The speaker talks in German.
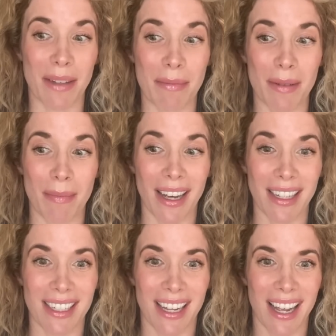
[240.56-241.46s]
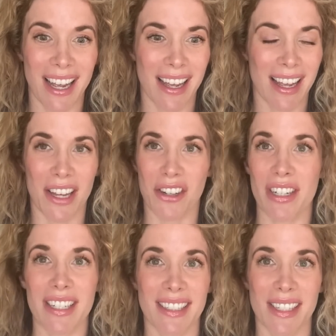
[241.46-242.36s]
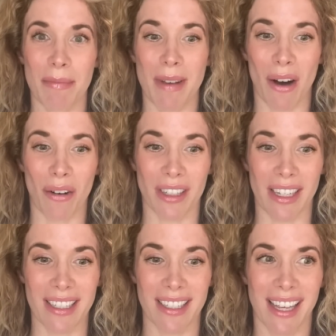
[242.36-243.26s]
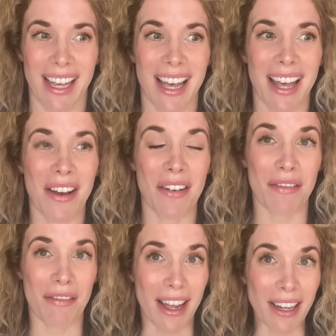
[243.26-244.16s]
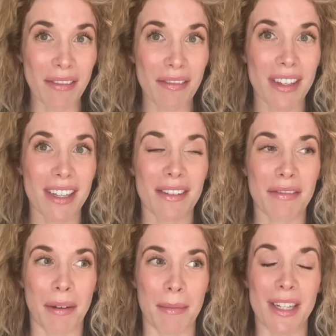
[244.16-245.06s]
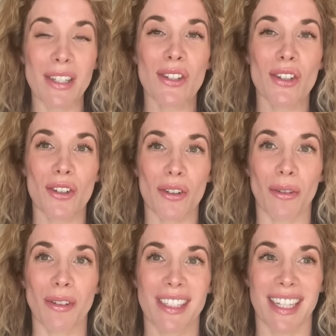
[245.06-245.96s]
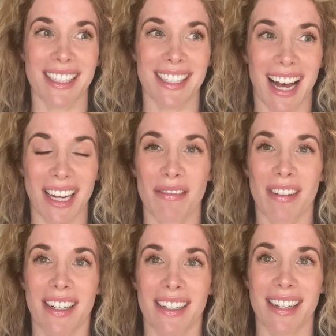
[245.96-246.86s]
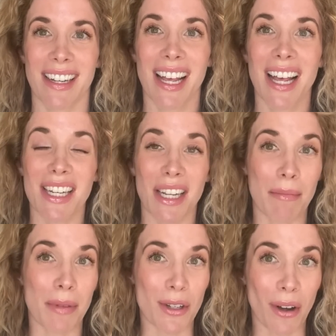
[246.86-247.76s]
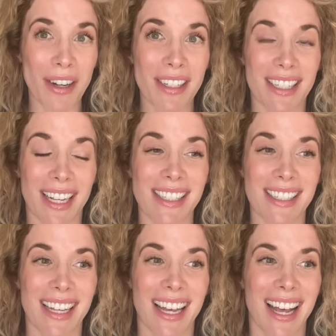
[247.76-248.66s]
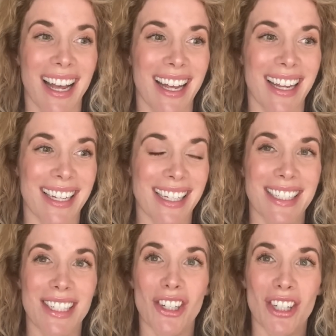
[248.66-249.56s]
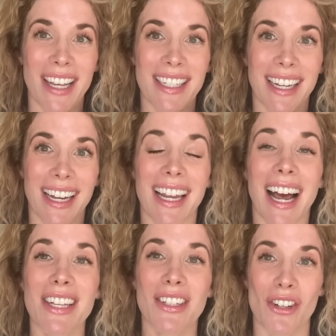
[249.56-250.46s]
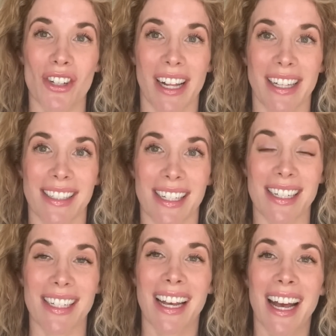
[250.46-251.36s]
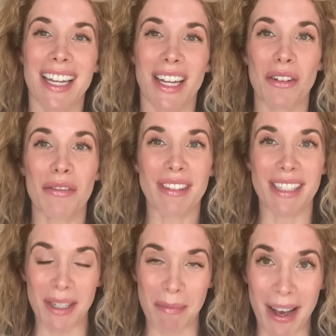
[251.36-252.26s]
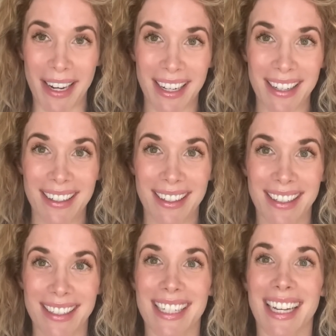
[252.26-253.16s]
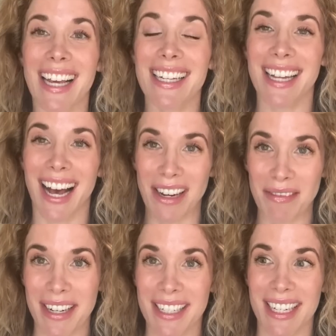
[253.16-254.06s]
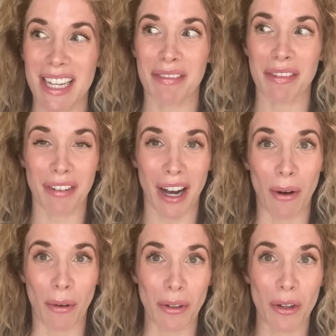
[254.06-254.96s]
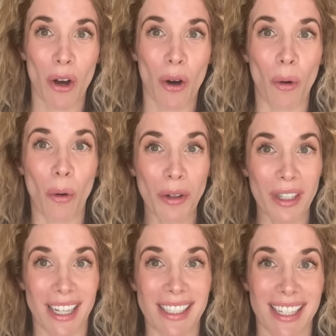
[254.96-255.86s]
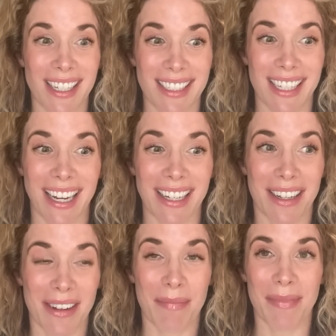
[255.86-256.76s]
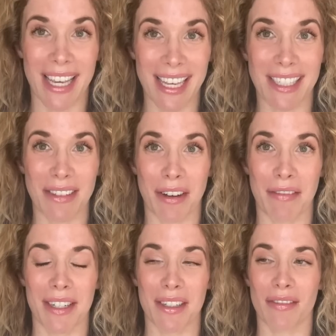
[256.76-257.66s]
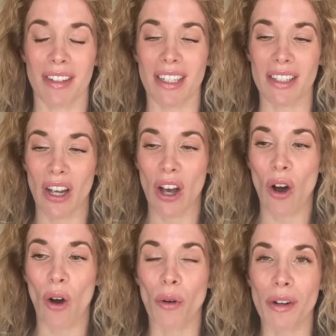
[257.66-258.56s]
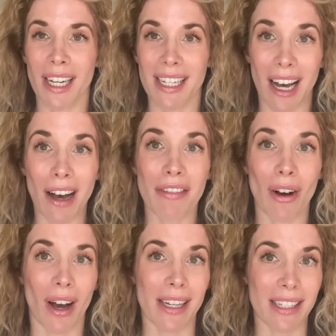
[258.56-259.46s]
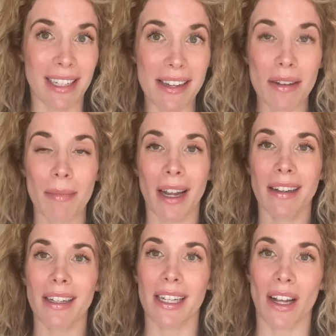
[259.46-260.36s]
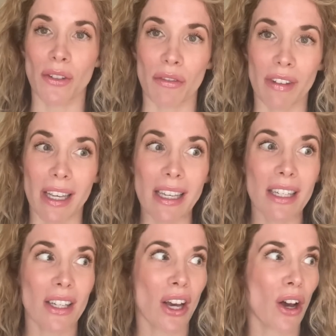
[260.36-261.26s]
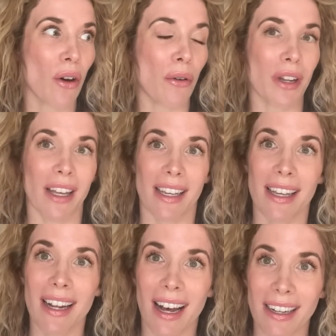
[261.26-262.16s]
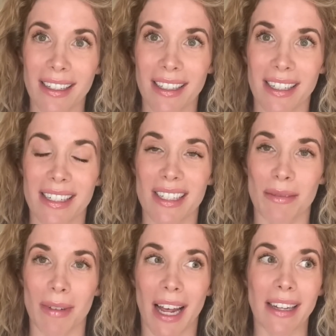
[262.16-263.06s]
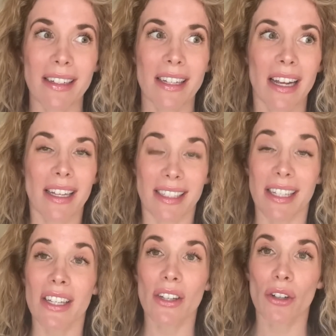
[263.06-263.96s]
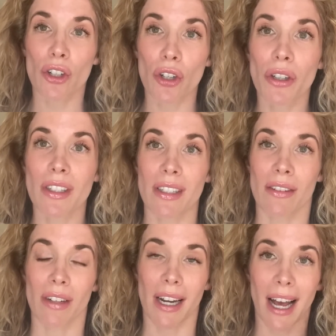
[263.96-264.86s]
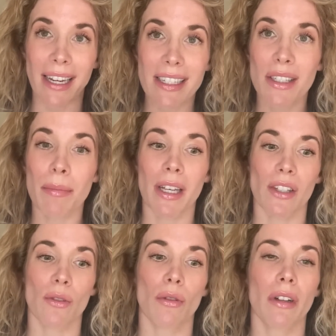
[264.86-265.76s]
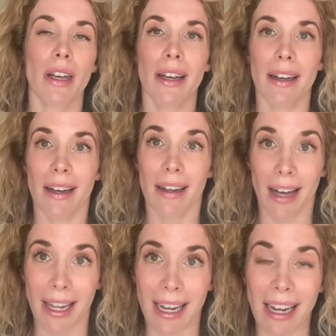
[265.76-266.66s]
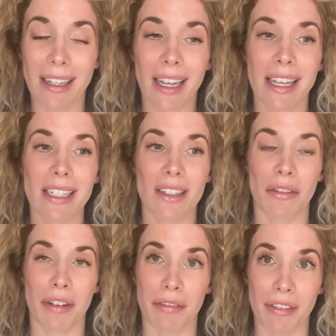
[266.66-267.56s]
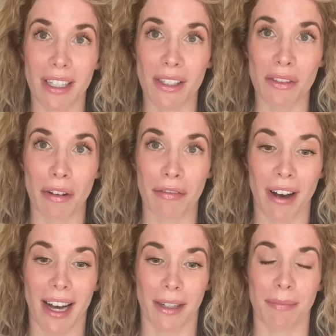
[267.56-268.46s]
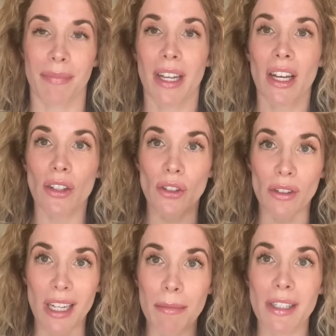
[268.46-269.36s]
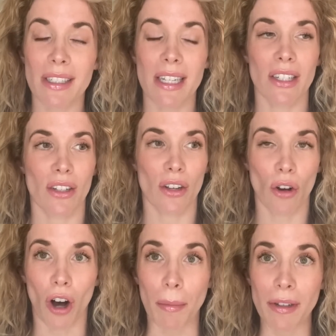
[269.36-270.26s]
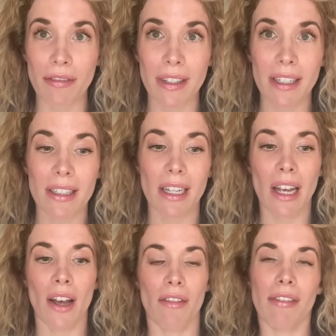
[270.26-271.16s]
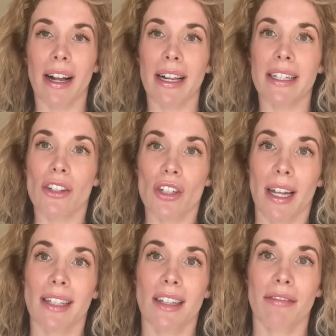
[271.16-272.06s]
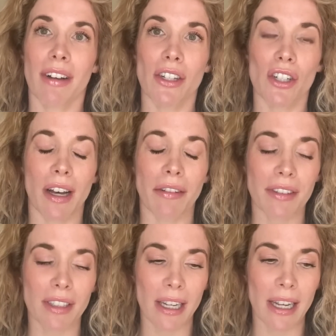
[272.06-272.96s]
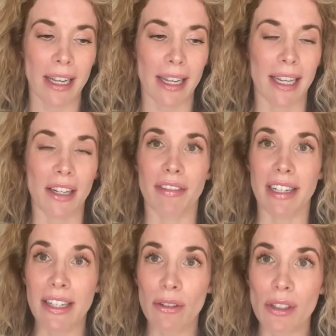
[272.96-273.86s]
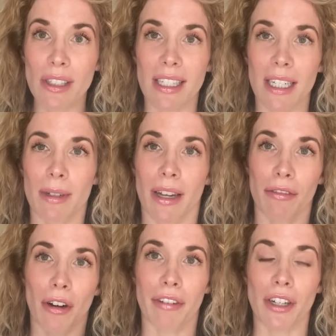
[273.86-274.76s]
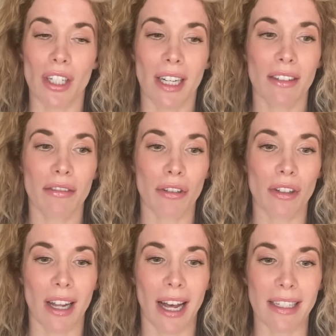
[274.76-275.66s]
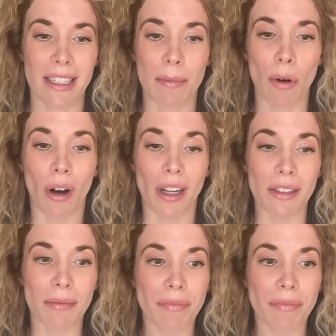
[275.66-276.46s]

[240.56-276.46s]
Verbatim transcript: mitmacht, erschließt sich mir auch nicht. Wenn wir feministische Grundsätze anwenden, dann bedeutet das, dass die Geschlechter gleichgestellt sind. Dann dürfen sich Männer die gleichen Anwälte nehmen wie Frauen, ohne dass das dann gegen sie verwendet wird. Und dann darf auch ein Till Lindemann, genauso wie ich, oder jeder andere in diesem Land sich schützen. Und dann hat diese Person ein Anrecht auf ein faires Verfahren, zu dem es nicht kommen wird, weil die Staatsanwaltschaft in Vilnius, in dem der Vorfall stattgefunden hat, in dem Ort,